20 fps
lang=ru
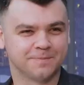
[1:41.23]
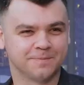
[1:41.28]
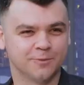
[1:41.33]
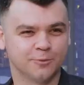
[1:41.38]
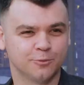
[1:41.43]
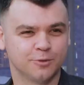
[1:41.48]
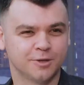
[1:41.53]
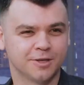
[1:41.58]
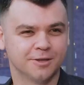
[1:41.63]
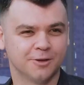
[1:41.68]

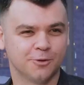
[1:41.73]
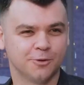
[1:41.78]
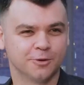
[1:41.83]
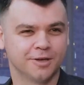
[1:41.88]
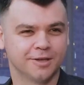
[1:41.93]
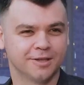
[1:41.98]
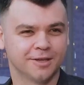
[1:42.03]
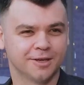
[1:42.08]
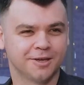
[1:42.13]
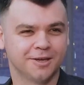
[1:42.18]
Ну,
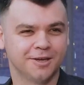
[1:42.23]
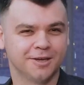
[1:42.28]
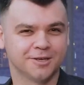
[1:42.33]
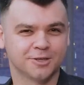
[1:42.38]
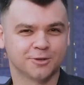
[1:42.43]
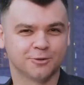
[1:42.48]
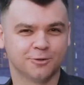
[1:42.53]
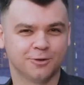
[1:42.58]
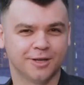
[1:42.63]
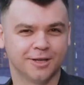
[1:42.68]
технологии такие,
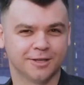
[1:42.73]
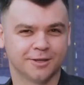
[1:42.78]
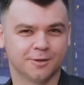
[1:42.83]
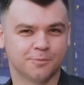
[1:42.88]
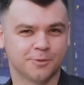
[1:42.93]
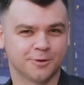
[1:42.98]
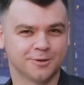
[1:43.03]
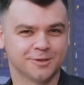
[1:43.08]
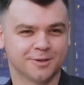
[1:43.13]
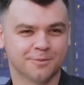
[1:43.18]
что летом
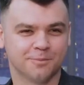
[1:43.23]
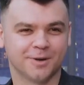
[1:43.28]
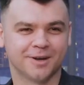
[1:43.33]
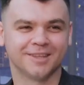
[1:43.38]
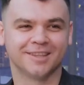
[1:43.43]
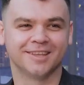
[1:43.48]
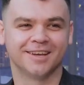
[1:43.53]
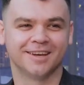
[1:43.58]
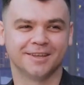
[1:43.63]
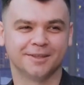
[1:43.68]
просто
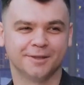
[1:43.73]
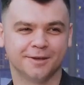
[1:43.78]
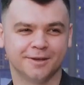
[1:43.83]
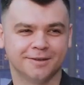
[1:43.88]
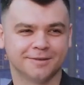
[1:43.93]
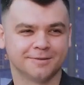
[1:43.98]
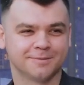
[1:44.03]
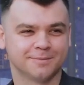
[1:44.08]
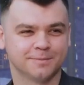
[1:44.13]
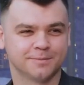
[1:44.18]
борода,
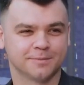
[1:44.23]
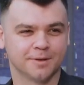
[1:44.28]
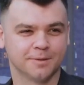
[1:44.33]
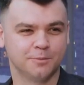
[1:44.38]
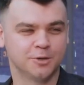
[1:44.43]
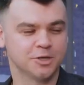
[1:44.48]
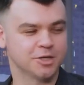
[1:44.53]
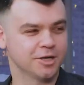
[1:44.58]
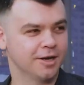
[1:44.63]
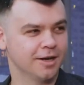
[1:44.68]
она
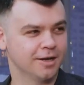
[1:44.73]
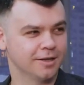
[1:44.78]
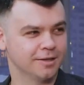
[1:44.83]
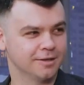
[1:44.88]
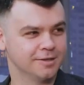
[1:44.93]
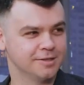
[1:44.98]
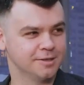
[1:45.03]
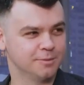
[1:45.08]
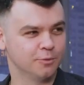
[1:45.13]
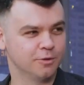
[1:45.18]
мешает,
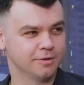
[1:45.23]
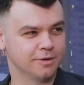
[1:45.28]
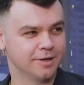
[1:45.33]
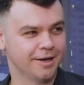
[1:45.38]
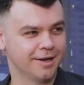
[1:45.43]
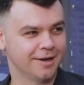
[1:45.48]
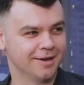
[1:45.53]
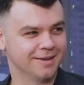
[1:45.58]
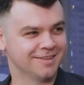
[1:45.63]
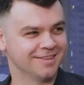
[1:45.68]
а зимой
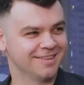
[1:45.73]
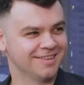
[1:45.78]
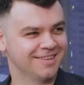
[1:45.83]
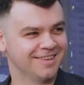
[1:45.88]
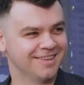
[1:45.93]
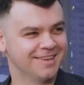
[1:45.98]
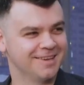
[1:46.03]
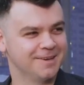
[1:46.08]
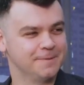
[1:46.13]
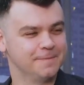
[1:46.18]
греет.
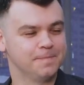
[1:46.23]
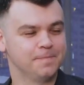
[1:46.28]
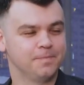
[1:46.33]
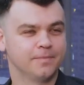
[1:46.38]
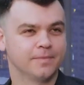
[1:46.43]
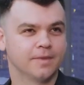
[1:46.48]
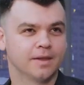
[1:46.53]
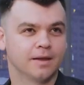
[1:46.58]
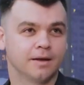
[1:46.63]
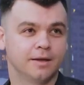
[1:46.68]
Угу.
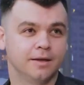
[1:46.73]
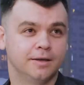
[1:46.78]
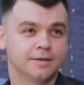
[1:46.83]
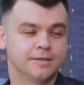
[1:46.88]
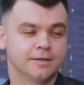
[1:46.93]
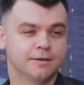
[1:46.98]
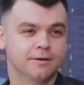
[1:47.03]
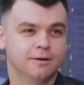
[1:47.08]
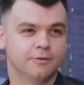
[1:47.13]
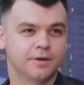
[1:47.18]

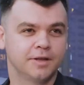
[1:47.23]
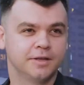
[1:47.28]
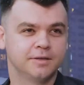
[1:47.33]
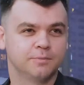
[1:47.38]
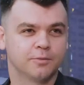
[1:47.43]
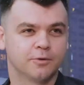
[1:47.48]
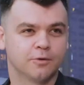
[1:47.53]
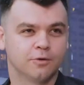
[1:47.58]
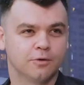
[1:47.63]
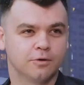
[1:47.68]
Если
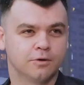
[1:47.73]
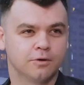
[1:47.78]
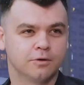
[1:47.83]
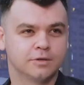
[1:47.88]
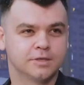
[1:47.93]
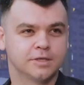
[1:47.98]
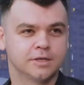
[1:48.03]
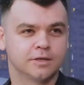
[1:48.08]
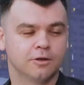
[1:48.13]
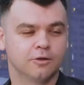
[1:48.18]
говорить про
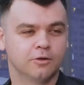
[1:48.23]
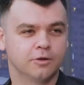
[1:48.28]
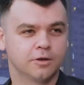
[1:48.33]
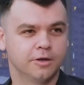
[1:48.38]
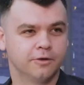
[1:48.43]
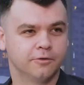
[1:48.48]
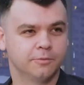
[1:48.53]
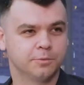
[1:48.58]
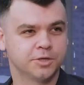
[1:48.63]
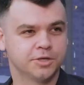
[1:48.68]

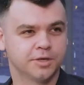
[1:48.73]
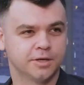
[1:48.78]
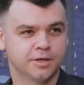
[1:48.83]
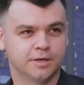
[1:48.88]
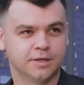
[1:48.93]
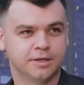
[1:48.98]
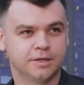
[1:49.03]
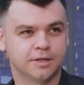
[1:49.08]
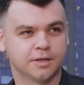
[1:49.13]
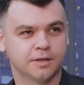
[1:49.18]
технологии
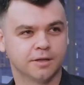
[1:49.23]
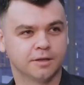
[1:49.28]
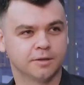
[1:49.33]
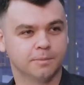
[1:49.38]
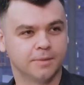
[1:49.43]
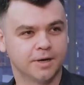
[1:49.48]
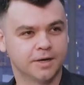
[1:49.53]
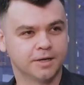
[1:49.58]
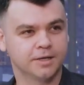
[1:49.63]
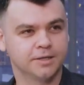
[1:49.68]
вообще
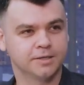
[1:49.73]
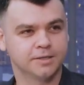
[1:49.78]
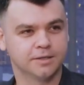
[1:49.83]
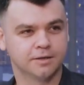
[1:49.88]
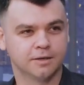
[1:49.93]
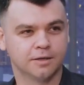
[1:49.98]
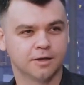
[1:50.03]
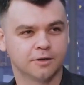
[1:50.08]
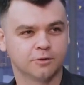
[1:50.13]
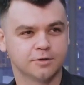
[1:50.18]

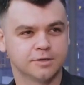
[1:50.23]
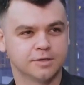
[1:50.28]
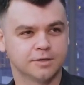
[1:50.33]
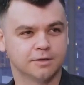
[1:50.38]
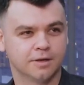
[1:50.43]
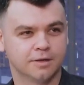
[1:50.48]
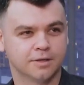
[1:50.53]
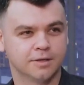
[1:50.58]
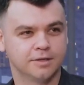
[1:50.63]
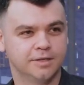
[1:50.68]
интернет-маркетинга, да, то есть
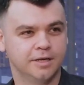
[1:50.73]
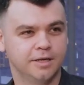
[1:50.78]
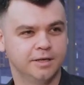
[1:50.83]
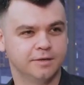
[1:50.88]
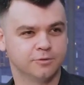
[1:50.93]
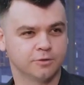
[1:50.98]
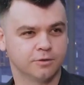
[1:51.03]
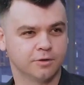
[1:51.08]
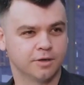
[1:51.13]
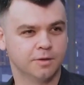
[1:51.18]
надо делить
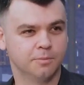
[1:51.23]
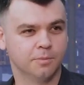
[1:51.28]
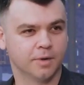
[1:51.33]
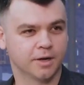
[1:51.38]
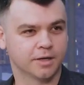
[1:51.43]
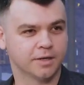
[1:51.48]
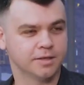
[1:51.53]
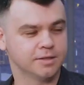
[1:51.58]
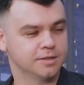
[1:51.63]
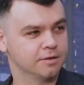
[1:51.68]
все-таки
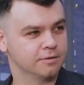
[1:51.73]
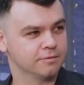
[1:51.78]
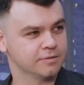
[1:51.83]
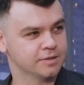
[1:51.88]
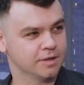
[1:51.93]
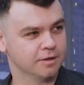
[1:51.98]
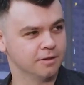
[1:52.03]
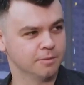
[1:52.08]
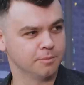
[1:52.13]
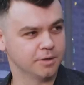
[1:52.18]
маркетинг в
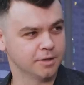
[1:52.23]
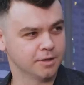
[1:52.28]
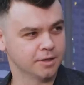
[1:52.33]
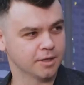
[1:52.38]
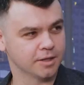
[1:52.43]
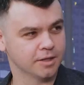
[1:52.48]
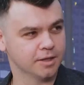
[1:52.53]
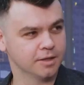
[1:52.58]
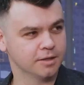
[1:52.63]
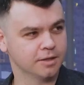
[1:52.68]
целом и
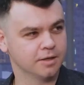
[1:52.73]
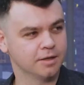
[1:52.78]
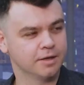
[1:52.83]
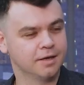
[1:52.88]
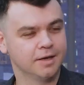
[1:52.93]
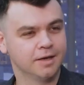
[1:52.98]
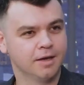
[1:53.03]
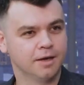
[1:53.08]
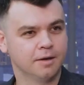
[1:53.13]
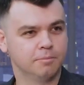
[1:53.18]
интернет.
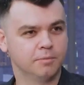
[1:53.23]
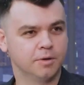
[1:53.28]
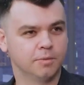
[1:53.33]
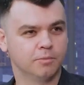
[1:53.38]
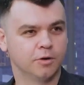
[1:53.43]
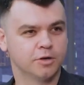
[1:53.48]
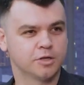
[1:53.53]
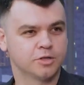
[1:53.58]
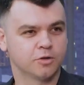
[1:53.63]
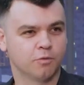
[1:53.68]
Угу. Мы
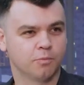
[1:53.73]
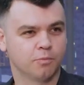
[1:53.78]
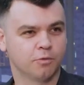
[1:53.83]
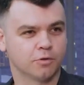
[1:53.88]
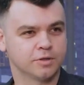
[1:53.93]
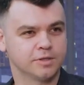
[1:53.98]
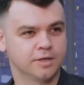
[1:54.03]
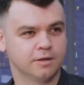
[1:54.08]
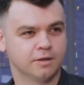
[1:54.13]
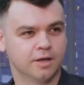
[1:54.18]
больше
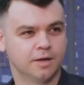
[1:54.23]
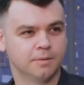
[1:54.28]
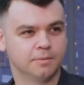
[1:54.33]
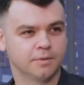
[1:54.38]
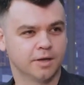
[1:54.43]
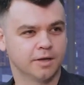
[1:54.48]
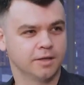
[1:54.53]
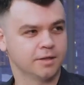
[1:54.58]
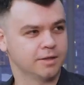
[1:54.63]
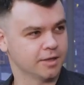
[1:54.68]
упор делаем
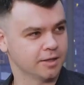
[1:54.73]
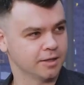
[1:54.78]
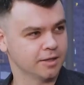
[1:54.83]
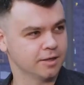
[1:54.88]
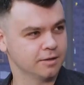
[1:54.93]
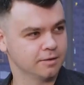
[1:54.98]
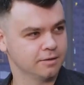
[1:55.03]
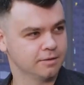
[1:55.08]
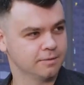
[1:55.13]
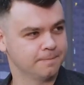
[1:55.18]
на интернет.